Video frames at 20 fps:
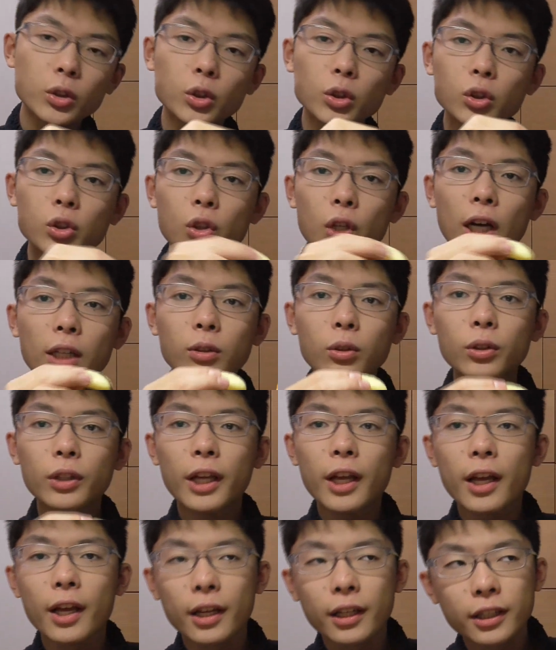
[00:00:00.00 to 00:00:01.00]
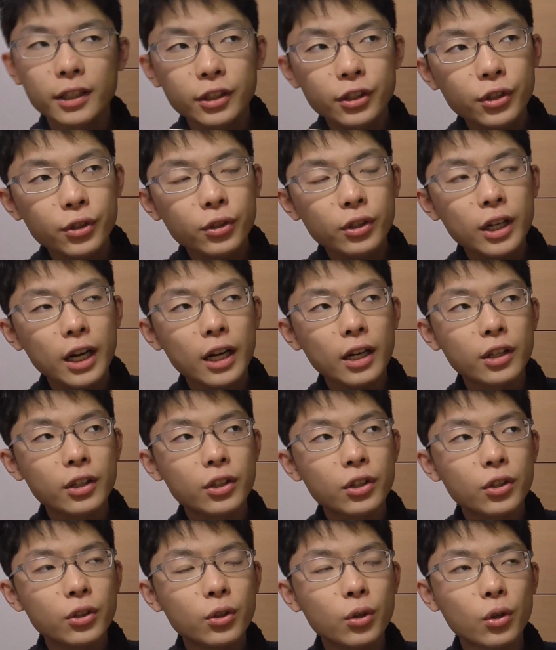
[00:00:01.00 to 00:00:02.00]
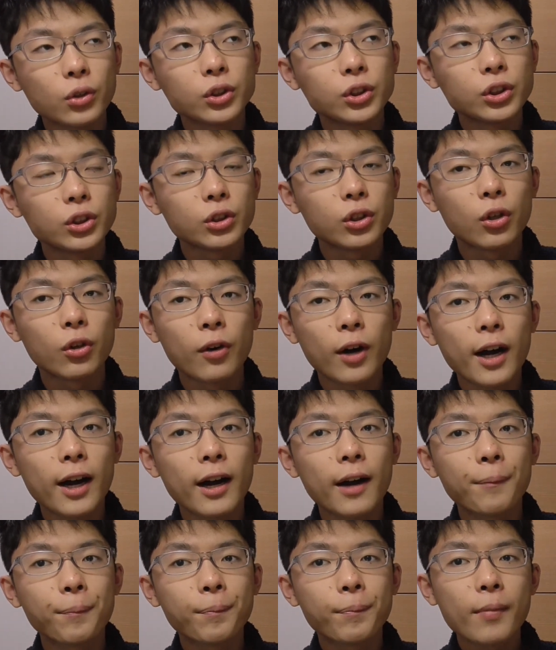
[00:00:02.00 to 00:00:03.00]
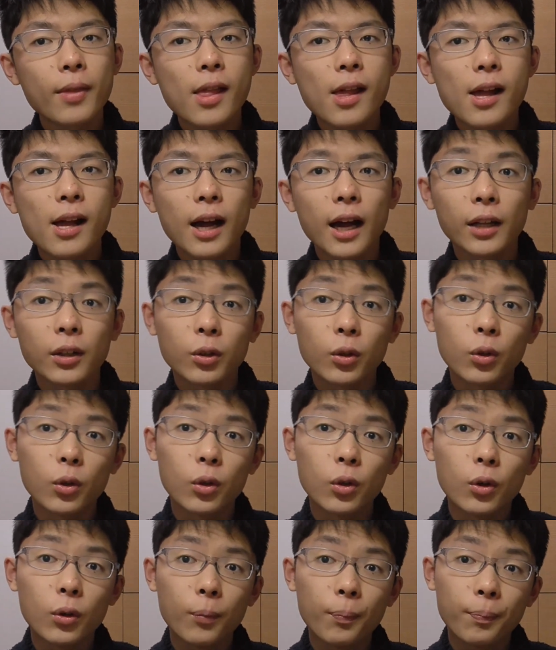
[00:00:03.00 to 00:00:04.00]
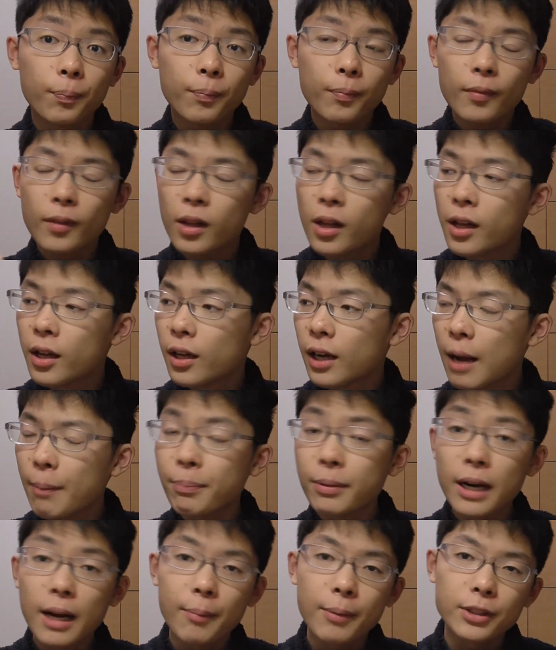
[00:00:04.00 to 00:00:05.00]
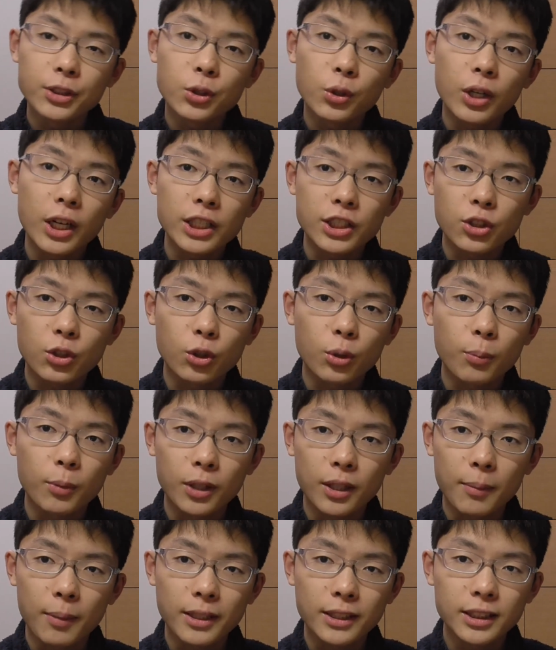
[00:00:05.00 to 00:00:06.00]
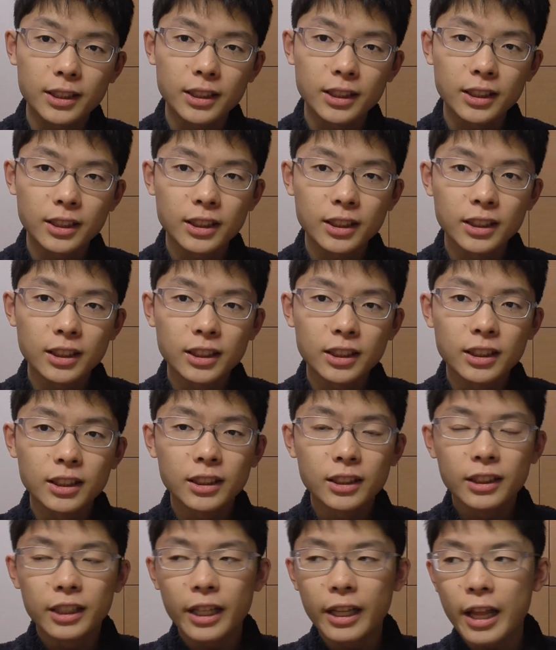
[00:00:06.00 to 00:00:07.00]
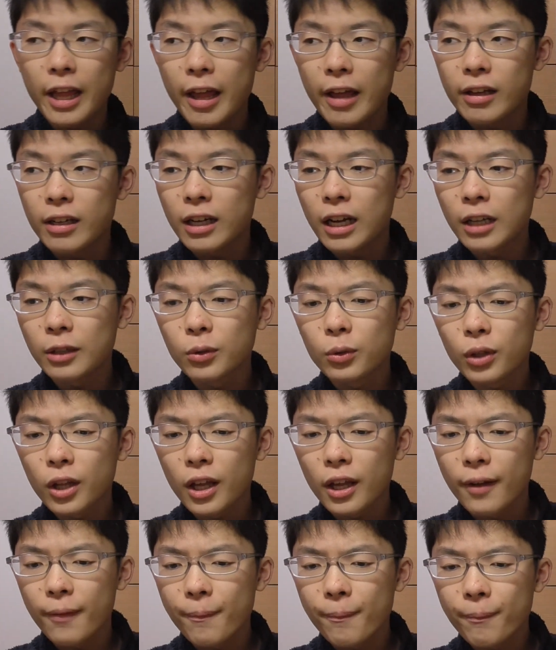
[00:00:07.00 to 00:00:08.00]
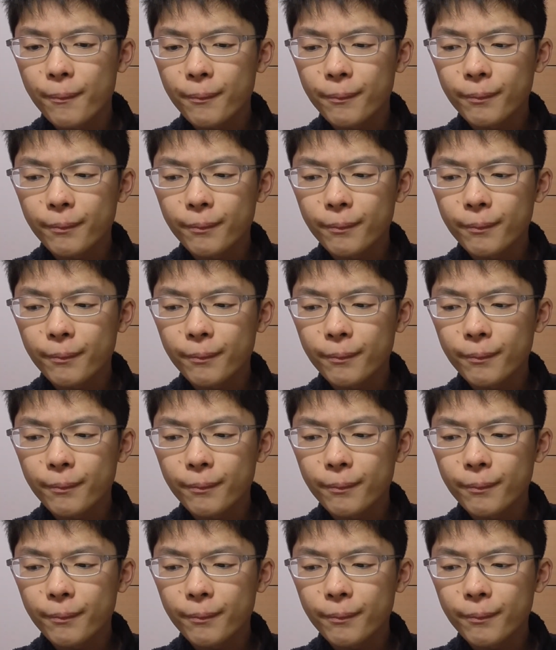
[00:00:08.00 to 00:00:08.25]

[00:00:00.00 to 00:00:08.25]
そうそう、あとね、9か、9号、10号は、あのー、カップラーメン紹介しようと思ってます。でね、あのね、